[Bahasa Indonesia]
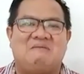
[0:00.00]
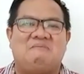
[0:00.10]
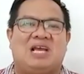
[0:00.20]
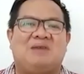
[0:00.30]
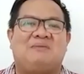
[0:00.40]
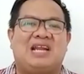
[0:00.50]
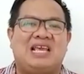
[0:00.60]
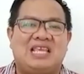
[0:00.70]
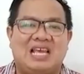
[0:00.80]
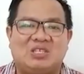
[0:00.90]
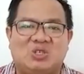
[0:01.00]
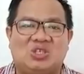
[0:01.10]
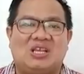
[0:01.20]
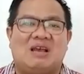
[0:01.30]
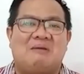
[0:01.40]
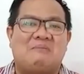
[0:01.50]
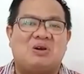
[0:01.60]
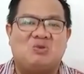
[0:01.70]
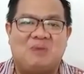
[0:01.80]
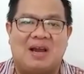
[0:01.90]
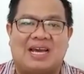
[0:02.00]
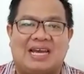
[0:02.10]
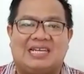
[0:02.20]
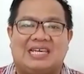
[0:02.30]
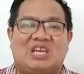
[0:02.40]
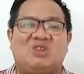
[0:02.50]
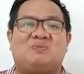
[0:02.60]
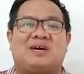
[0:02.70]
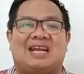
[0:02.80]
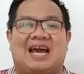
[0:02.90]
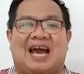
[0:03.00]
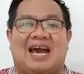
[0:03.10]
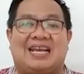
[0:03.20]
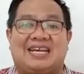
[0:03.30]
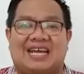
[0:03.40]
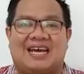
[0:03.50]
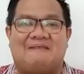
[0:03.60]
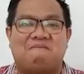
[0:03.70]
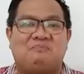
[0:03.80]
Bagaimana Yesus mengubahkan kehidupan Anda.